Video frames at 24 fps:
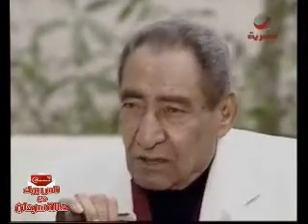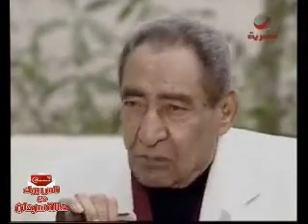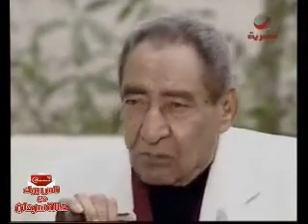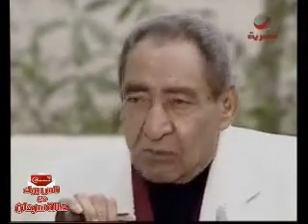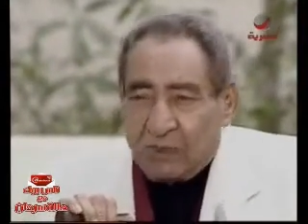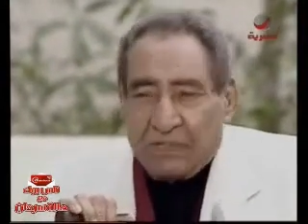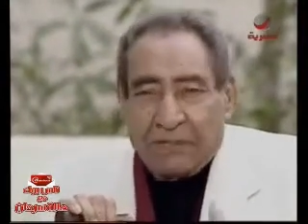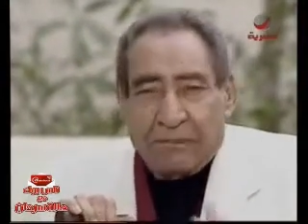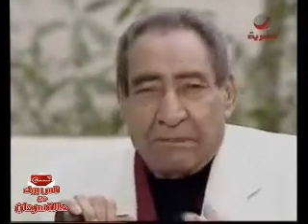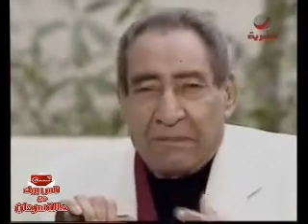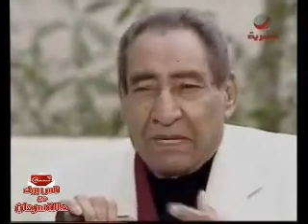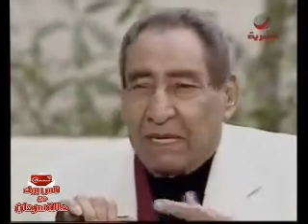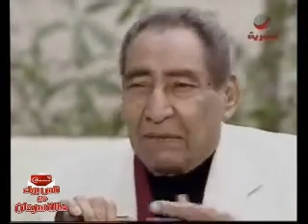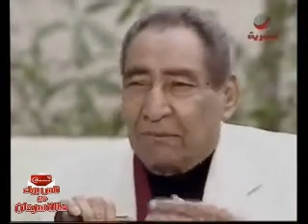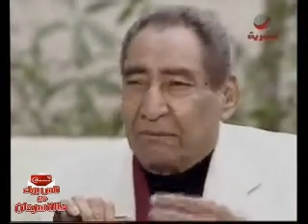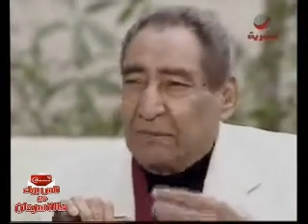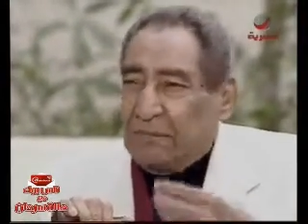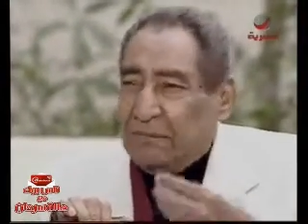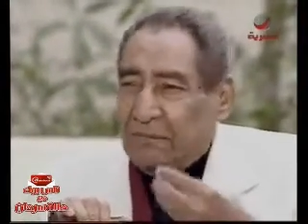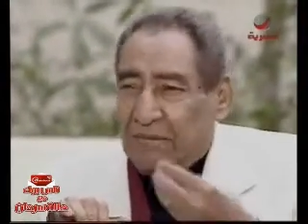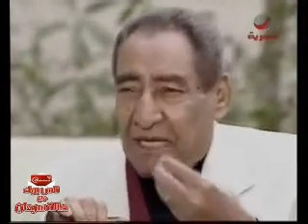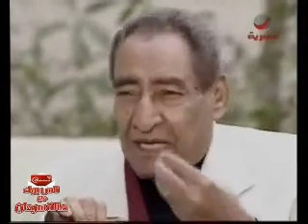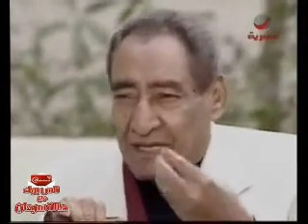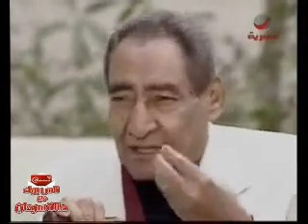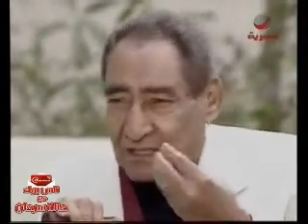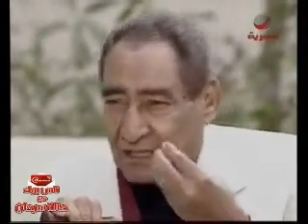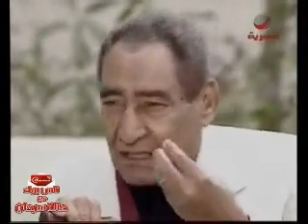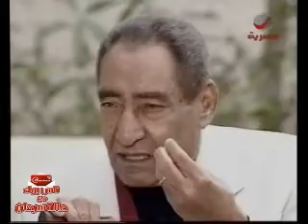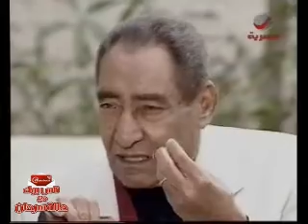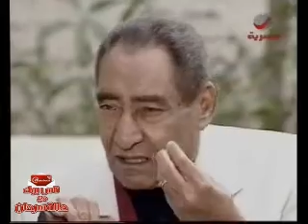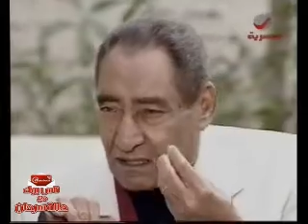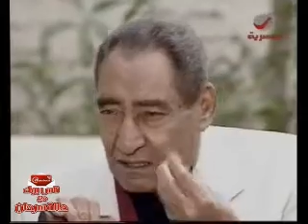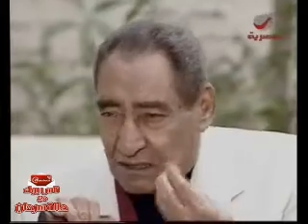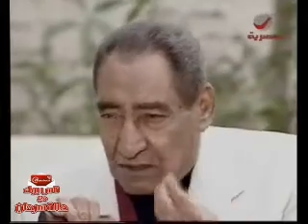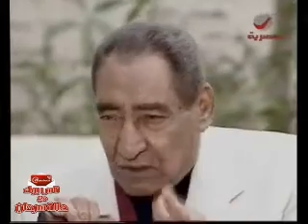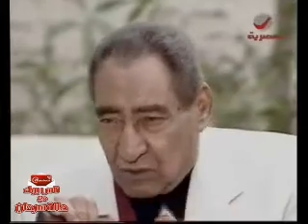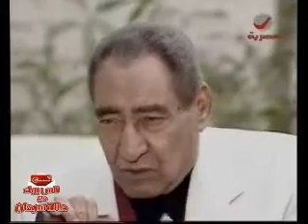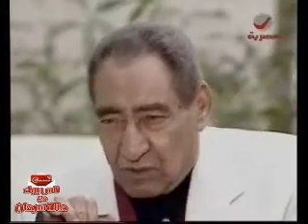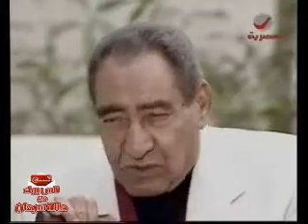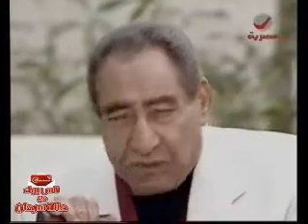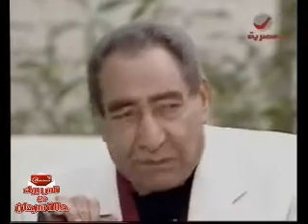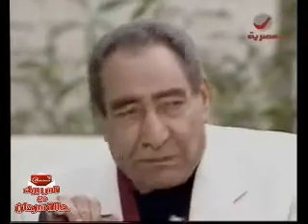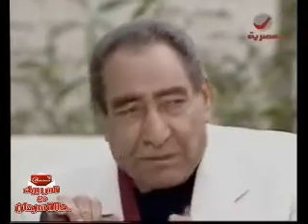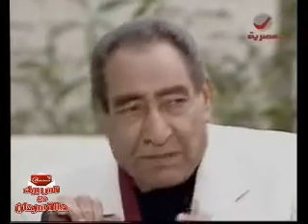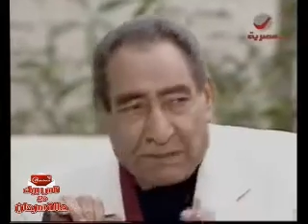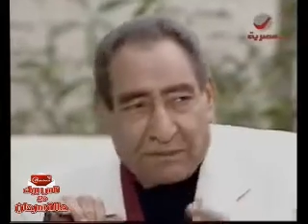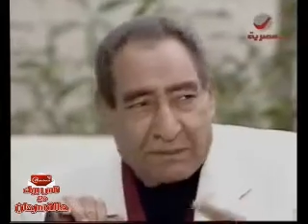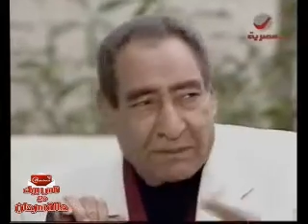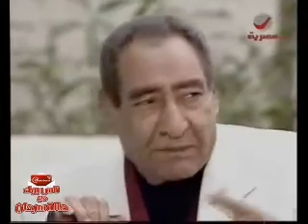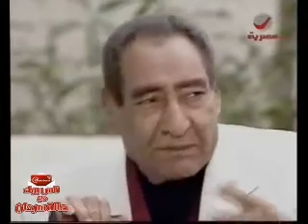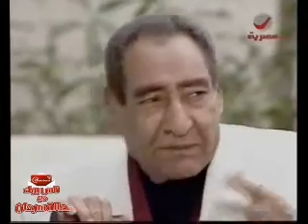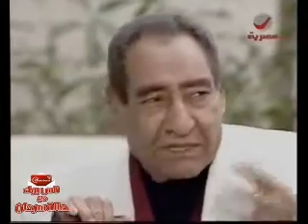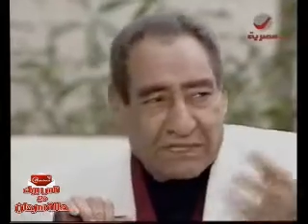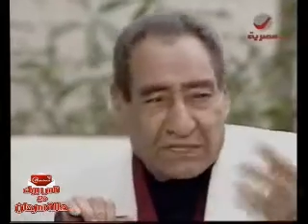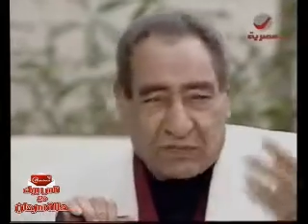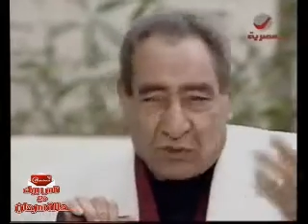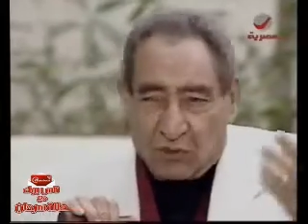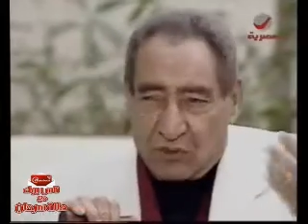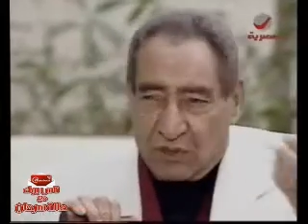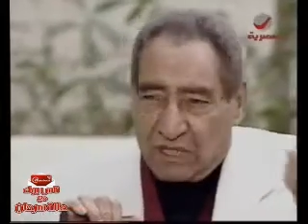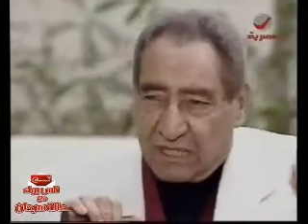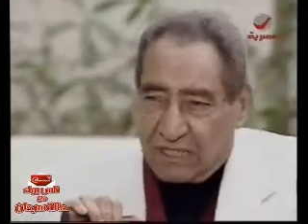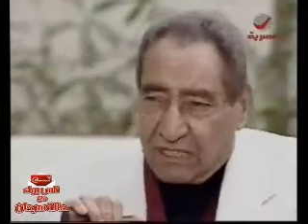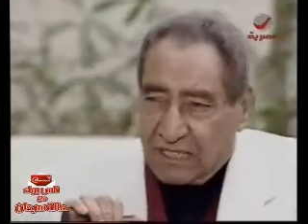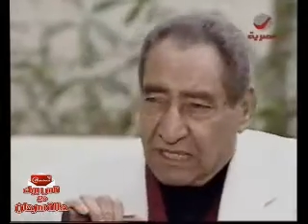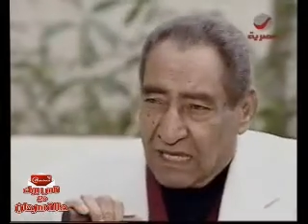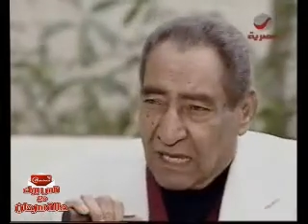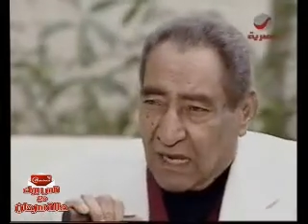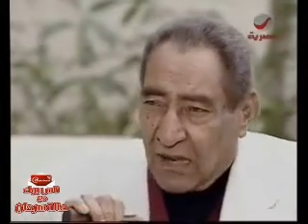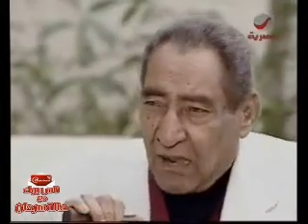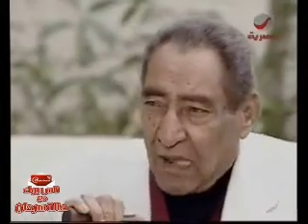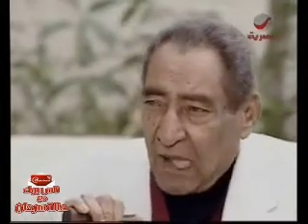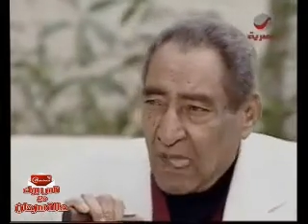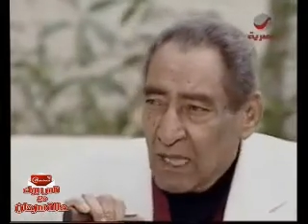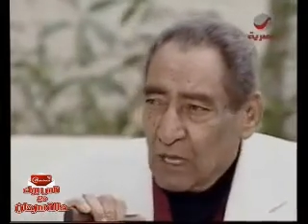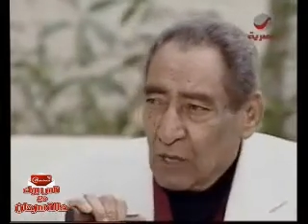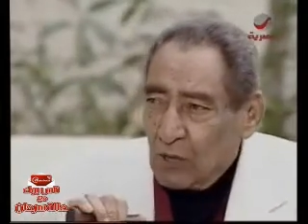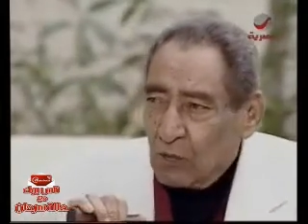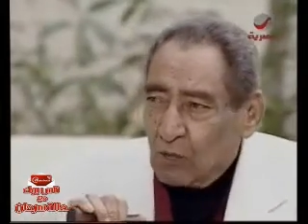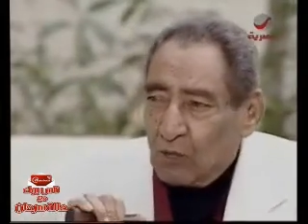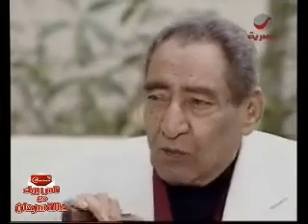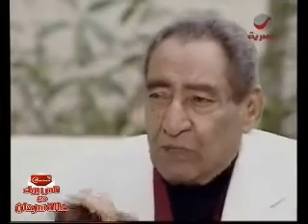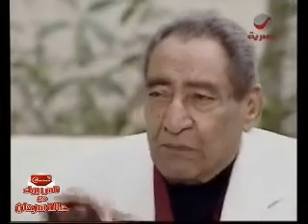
ويبقى بمعيار ويبقى بمسؤوليه صحيح.